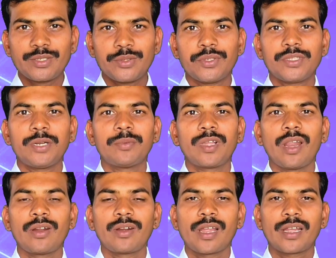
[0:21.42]
స్తోత్రం
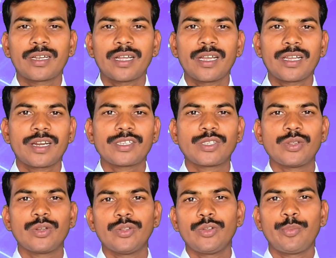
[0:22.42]
కలంగాక
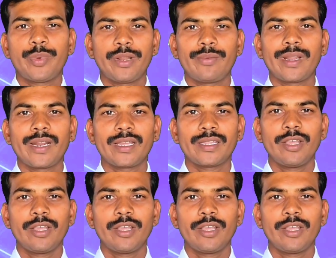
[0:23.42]
క్రీస్తునందు ప్రేమైన